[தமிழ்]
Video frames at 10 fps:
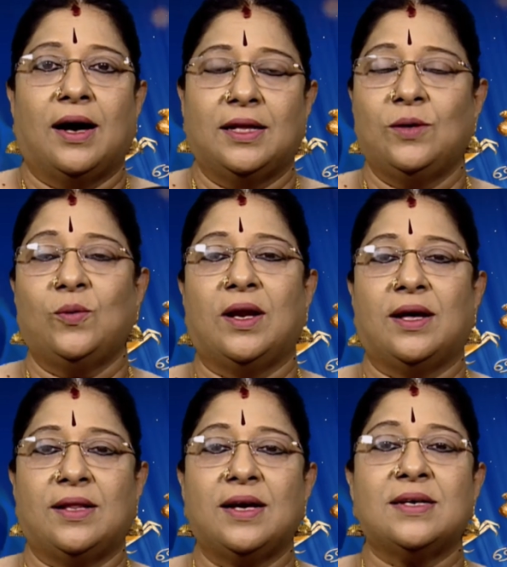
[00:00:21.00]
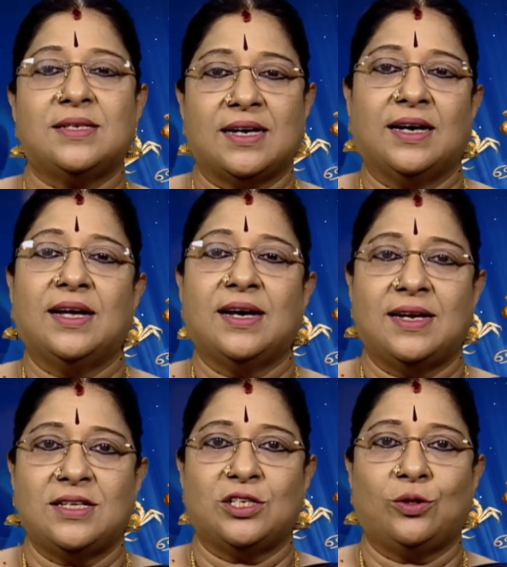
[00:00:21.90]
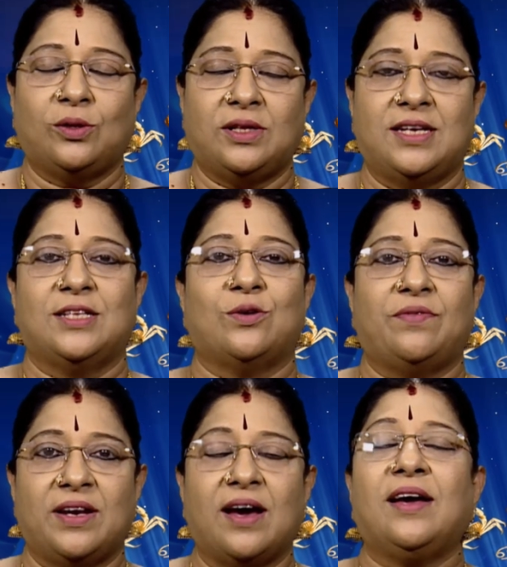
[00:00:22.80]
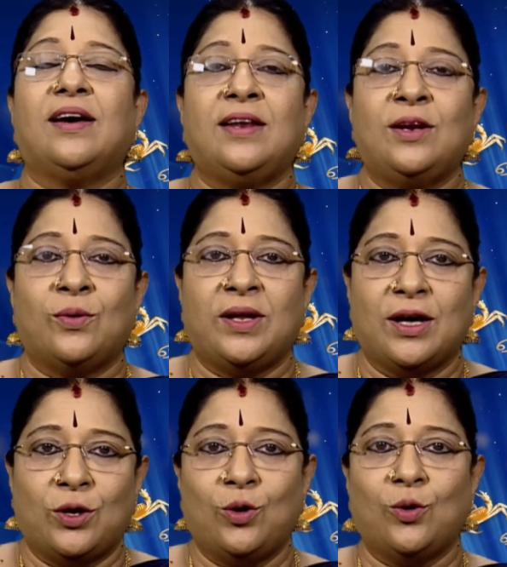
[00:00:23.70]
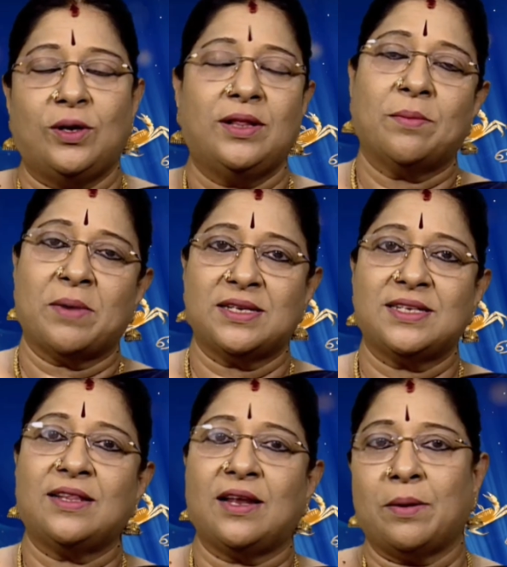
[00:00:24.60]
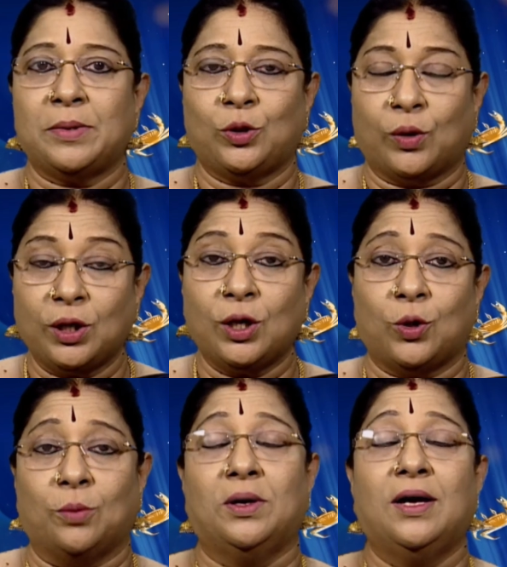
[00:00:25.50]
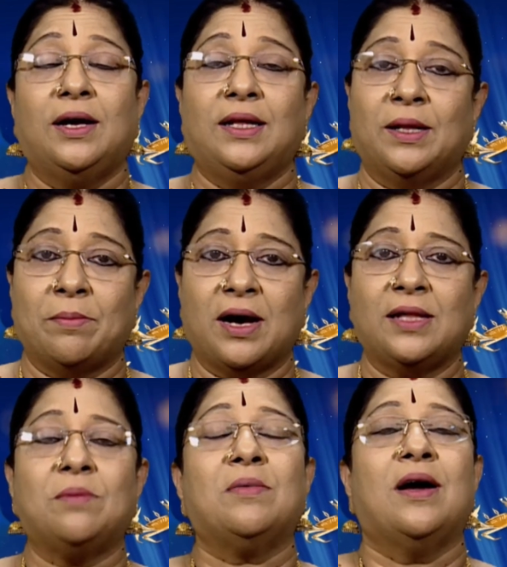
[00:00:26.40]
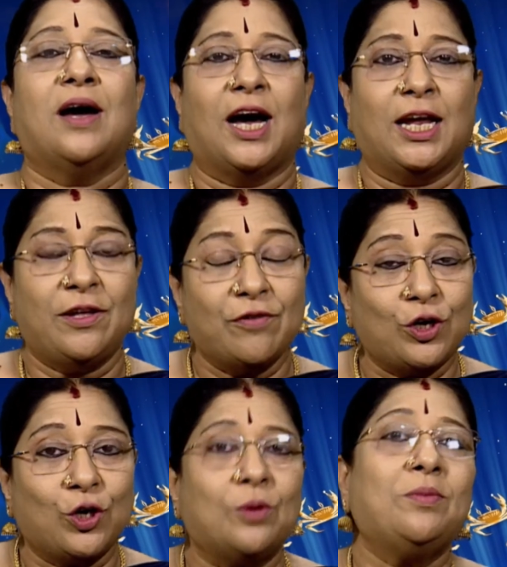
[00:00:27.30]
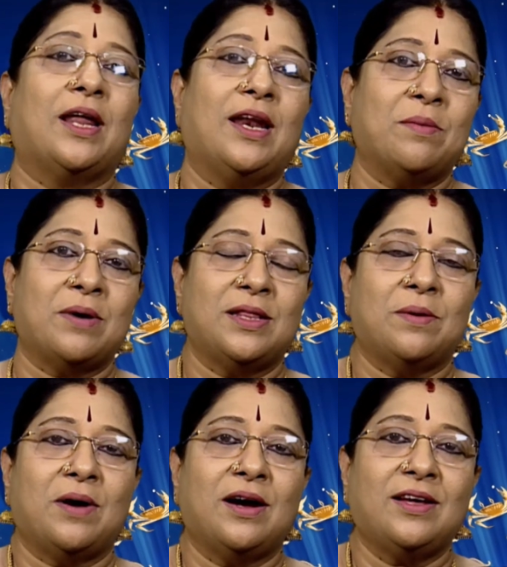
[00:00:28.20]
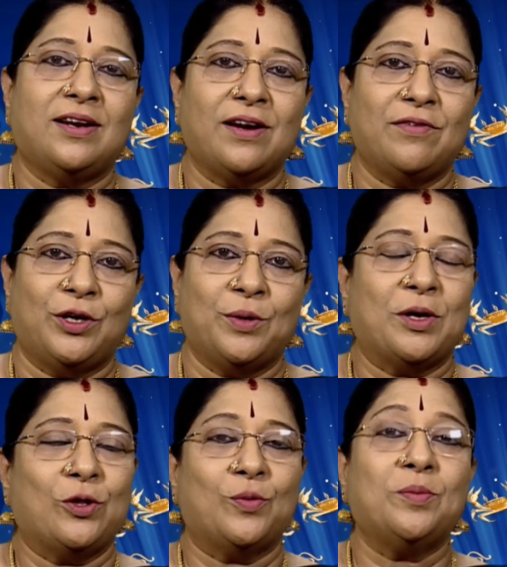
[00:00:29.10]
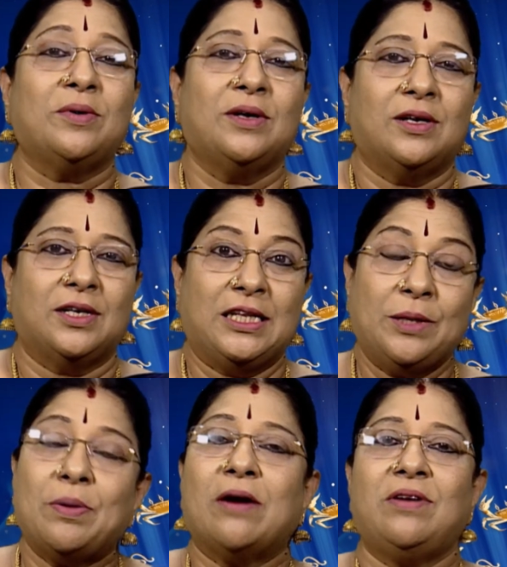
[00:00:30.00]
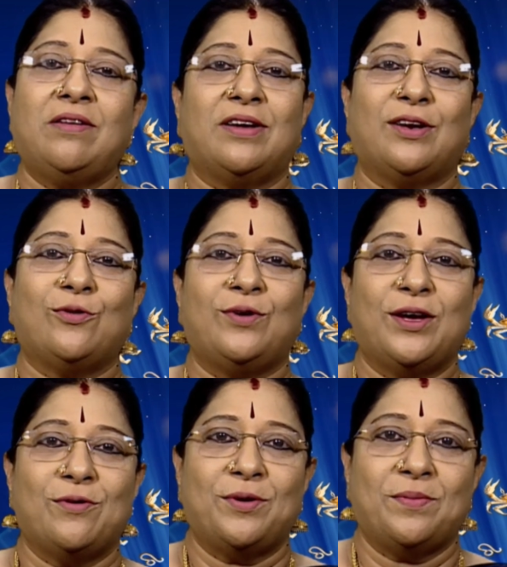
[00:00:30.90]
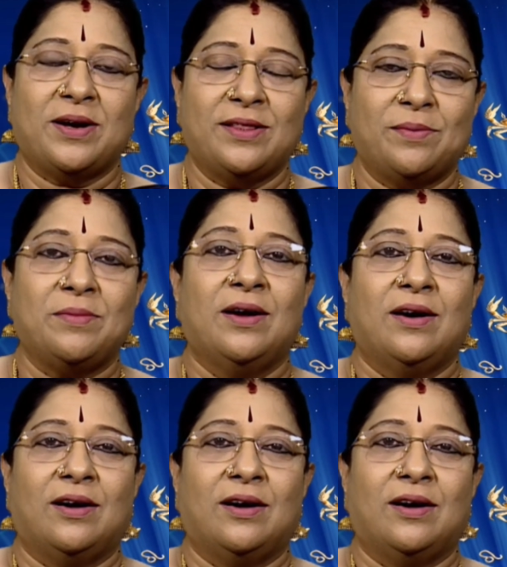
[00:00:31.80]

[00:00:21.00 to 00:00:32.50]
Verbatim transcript: அதுவும் இல்லாத சங்கடஹர சதுர்த்தி ஸோ விநாயகரினுடைய அருளோடு இந்த மாதத்தை நாம் தொடங்குகிறோம் இந்த மாதம் அனைவருக்கும் நல்ல மாதமாக இருக்க வேண்டும் அதுவும் தீபாவளி வரக்கூடிய ஒரு மாதம்